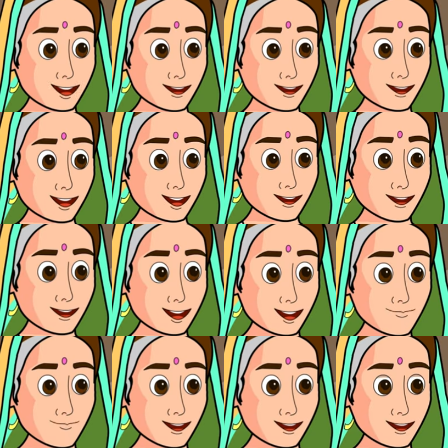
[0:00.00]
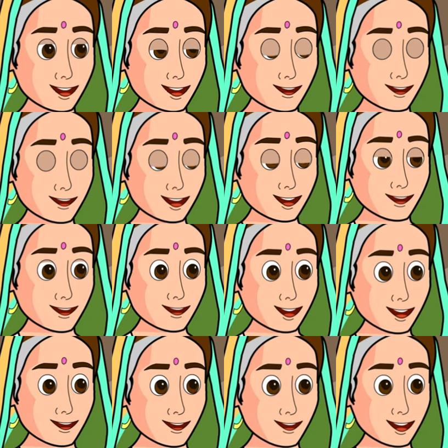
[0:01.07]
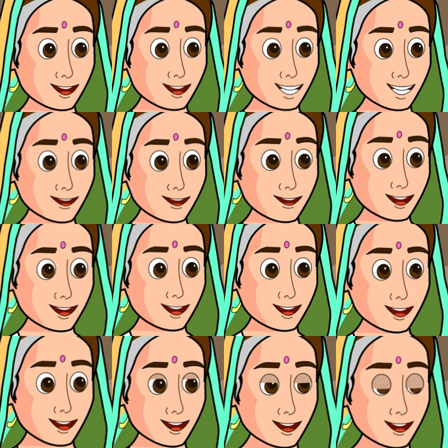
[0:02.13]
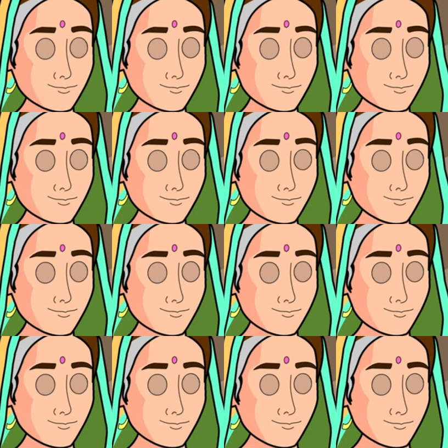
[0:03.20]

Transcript: বাপের বাড়ি থেকে এসেছে হ্যাঁ